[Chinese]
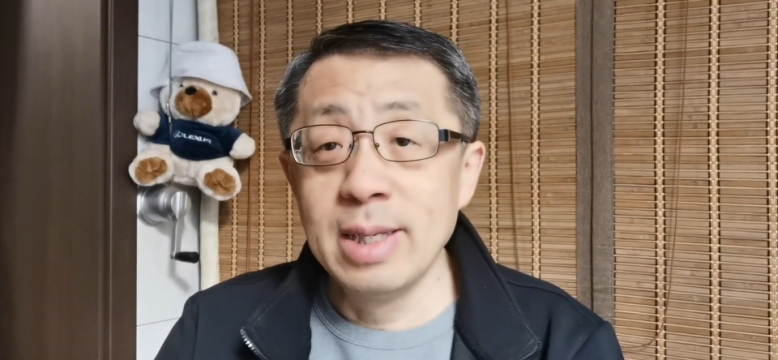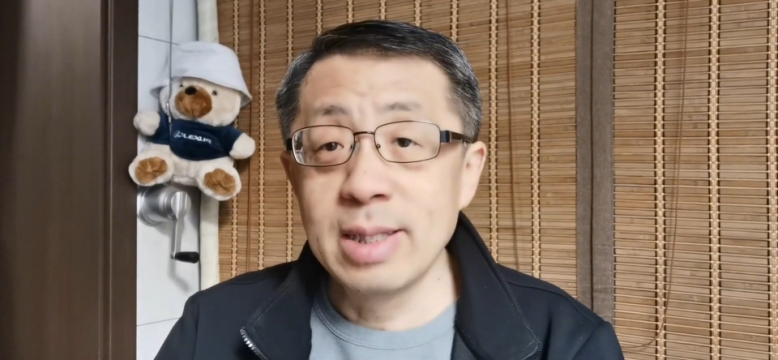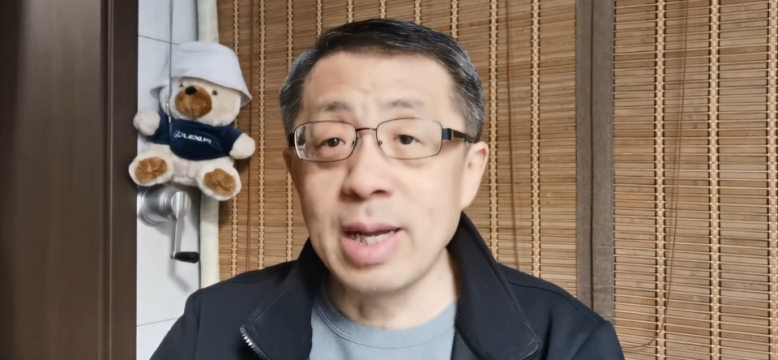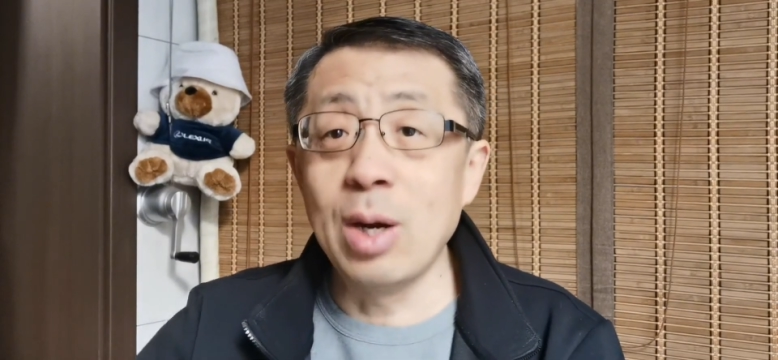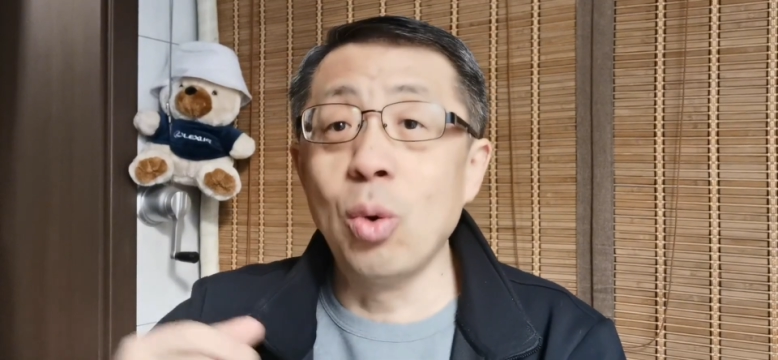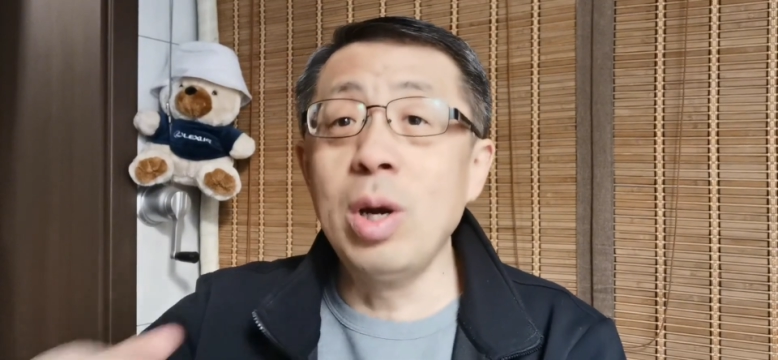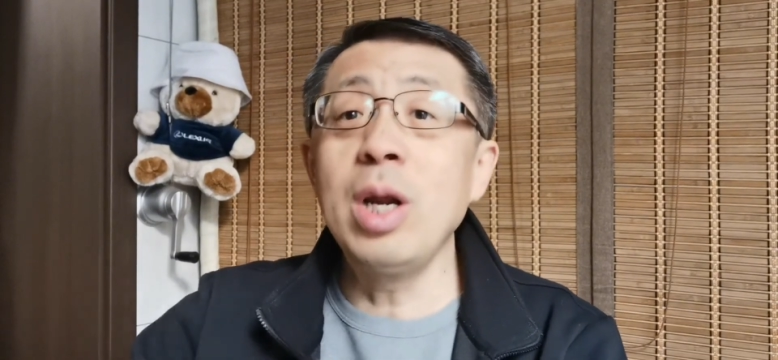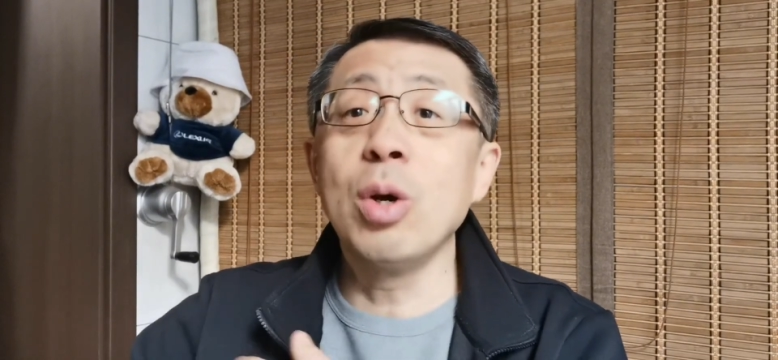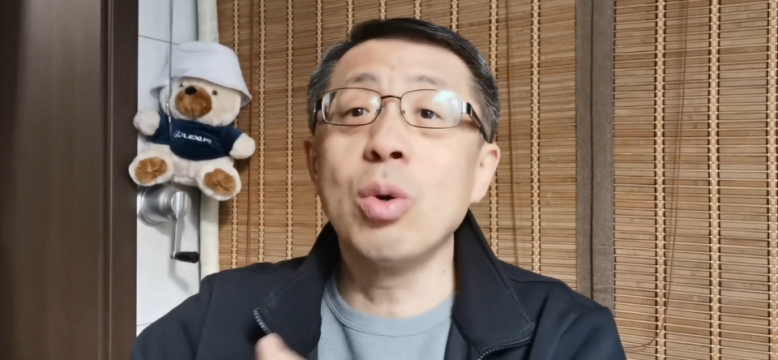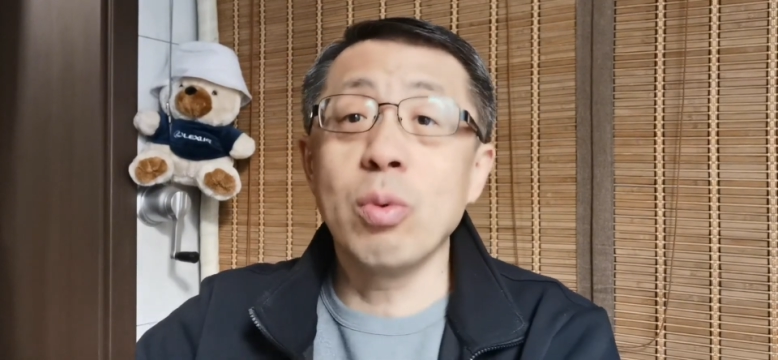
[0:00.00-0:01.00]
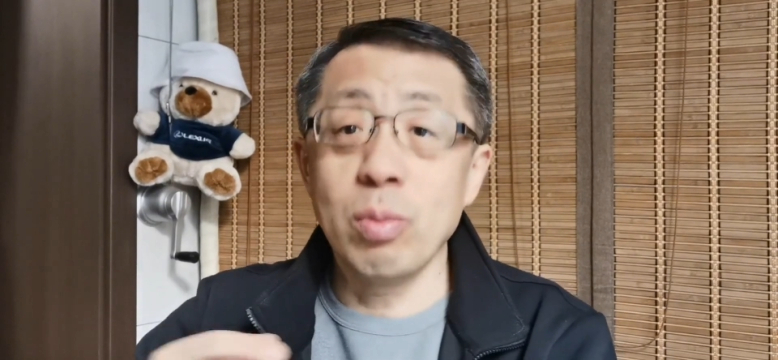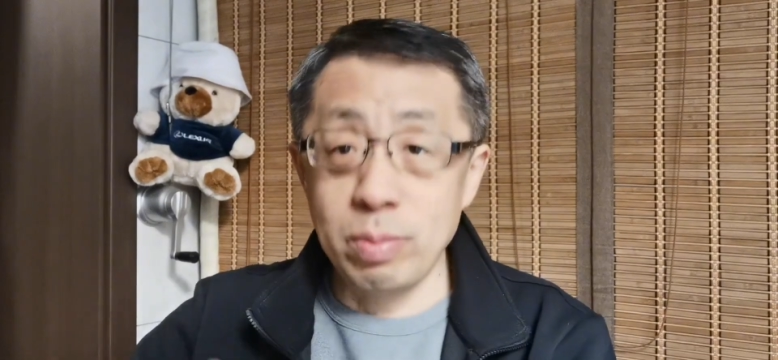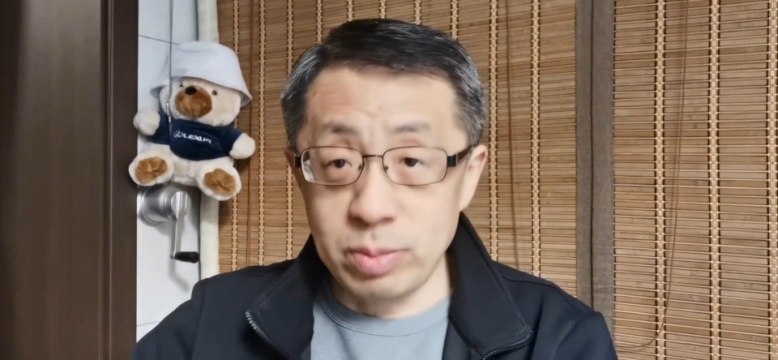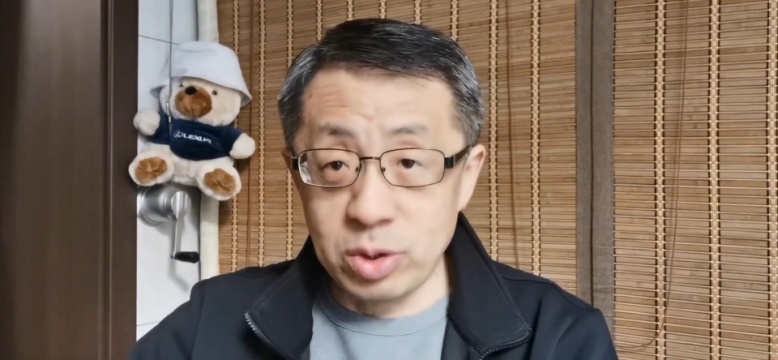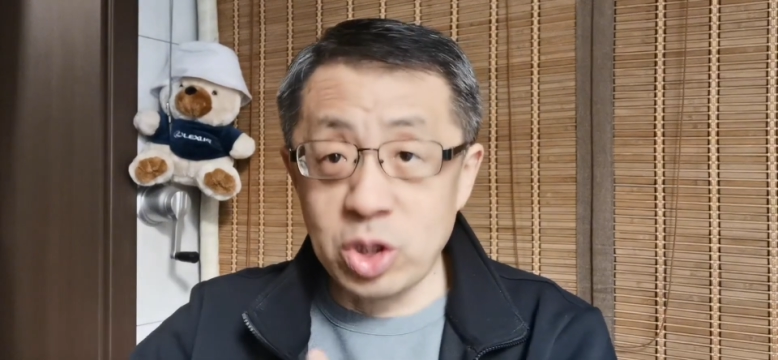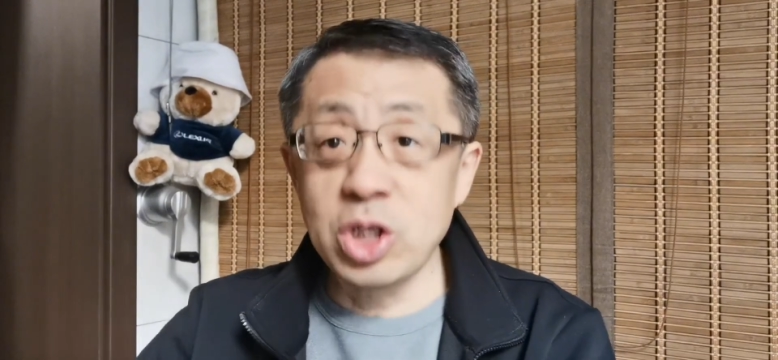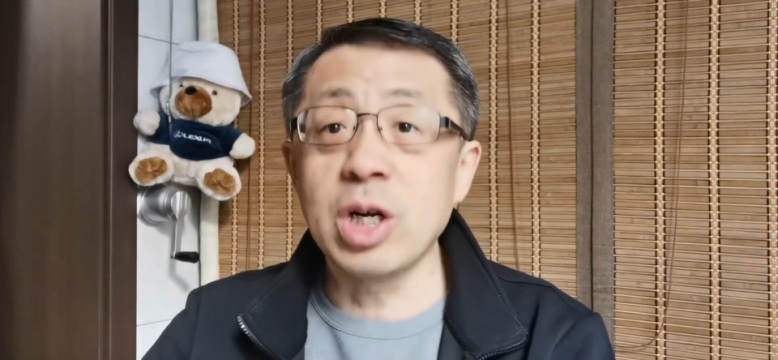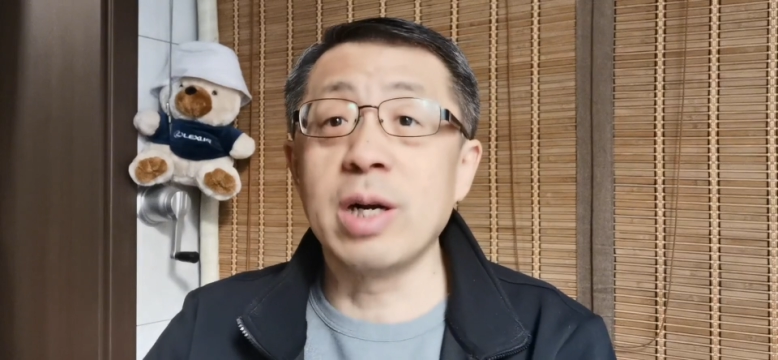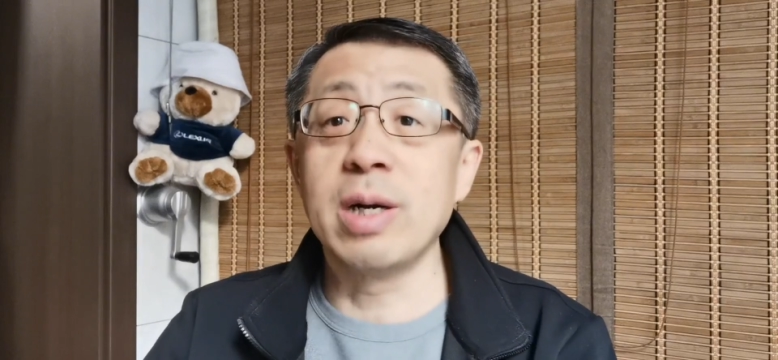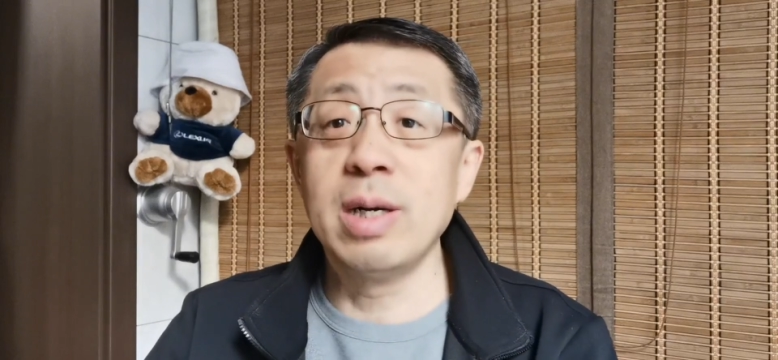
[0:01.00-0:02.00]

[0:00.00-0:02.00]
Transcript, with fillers: 在轮流执政